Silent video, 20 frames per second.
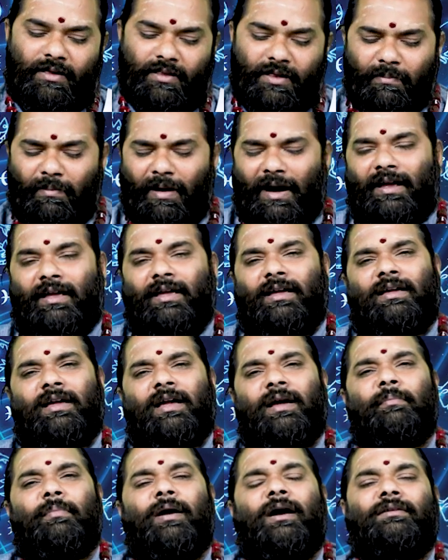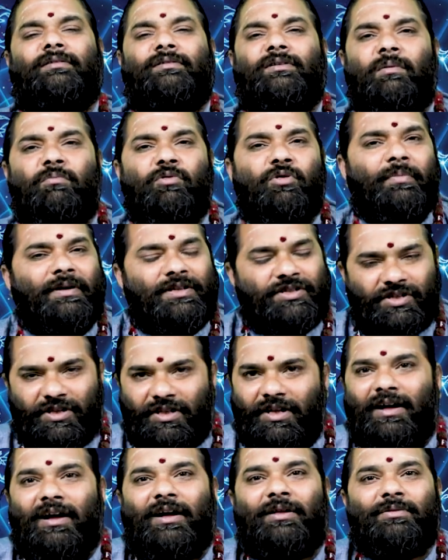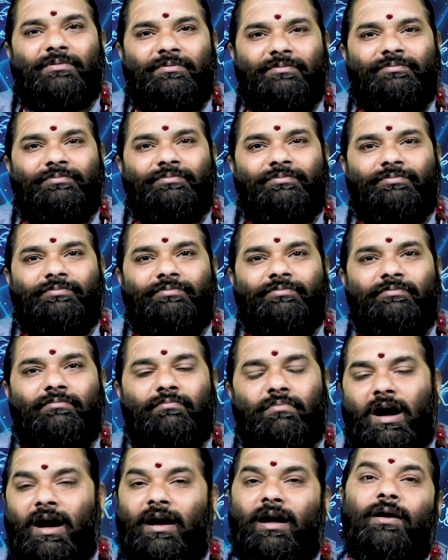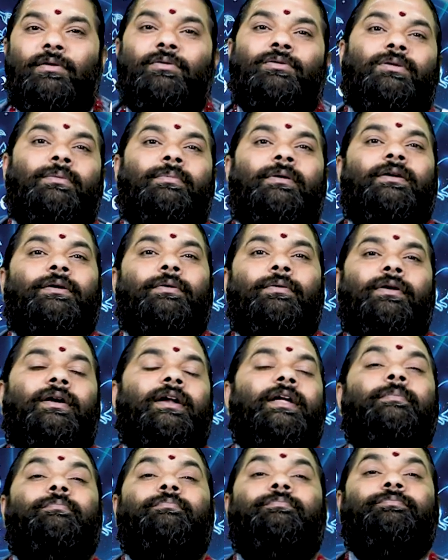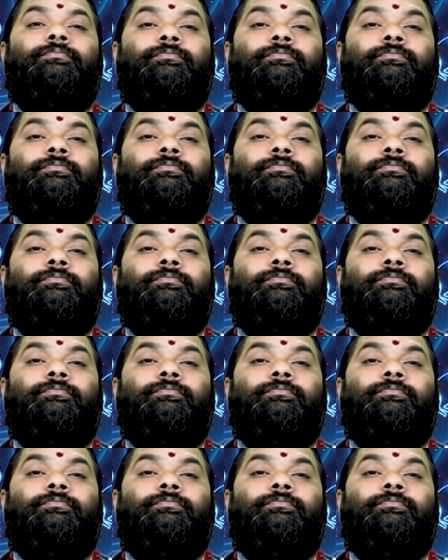ఇది మనకి ఏమాత్రము మంచిది కాదు బాగా గుర్తుపెట్టుకోండి